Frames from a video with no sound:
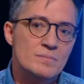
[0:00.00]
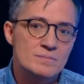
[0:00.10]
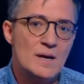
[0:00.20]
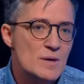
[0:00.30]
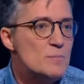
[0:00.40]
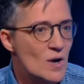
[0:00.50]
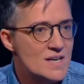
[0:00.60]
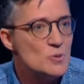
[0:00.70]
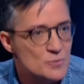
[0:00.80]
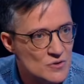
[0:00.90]
también por
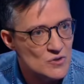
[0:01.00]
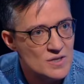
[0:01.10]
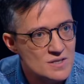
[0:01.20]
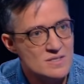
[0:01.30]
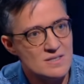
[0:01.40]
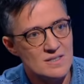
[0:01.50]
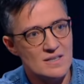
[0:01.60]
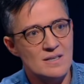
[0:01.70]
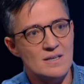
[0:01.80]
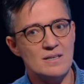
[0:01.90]
las opciones
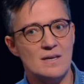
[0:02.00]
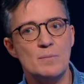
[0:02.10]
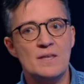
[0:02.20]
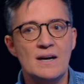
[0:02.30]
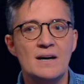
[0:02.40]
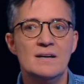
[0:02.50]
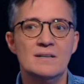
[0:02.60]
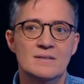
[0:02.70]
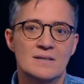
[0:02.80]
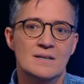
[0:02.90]
que me
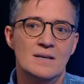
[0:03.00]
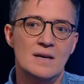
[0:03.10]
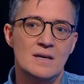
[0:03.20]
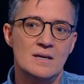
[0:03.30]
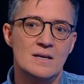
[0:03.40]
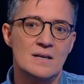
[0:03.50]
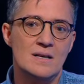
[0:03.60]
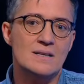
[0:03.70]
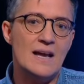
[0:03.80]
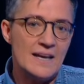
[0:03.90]
da
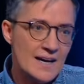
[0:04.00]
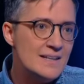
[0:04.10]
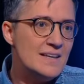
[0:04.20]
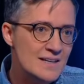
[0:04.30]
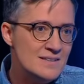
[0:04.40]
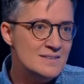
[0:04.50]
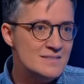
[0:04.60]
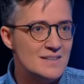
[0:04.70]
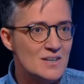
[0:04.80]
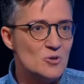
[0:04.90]
la legalidad
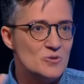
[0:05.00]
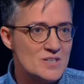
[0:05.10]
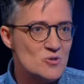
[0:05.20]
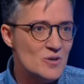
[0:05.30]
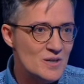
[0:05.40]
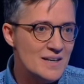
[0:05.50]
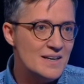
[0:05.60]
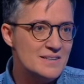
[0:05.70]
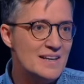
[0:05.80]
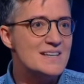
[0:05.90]
del contexto
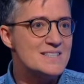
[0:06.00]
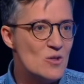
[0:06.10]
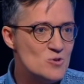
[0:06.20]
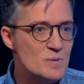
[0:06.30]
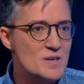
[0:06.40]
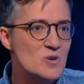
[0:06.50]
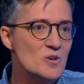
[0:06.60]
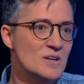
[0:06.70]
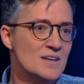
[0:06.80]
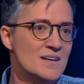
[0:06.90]
del, del Estado
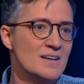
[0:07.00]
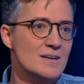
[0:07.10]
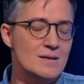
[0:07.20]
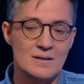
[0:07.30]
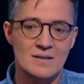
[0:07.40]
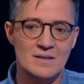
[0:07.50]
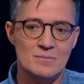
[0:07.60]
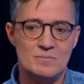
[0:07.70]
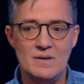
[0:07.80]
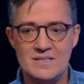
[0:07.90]
español, eh,
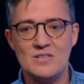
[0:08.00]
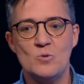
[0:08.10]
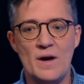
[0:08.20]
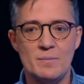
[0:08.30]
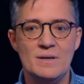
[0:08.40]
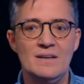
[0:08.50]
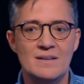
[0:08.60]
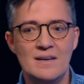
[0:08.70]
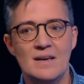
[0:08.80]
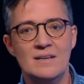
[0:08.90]
situarme
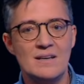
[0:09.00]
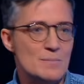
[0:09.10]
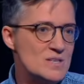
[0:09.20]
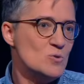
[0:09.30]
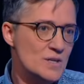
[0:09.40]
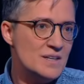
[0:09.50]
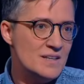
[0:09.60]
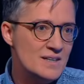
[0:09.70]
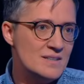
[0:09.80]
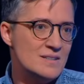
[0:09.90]
en la
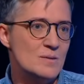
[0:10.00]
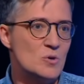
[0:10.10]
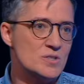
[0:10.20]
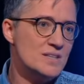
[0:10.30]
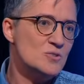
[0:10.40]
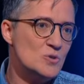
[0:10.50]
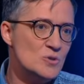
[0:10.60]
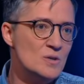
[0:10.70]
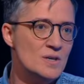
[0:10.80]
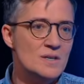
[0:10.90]
masculinidad y por
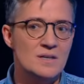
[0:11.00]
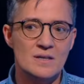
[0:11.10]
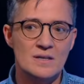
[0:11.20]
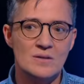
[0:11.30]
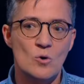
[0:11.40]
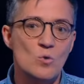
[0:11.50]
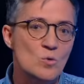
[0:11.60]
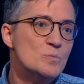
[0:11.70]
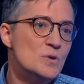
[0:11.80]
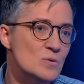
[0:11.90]
tanto eh,
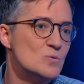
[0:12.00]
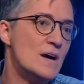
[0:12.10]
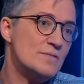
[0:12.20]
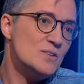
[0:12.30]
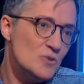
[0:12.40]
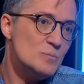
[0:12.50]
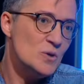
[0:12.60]
ocupo una ficción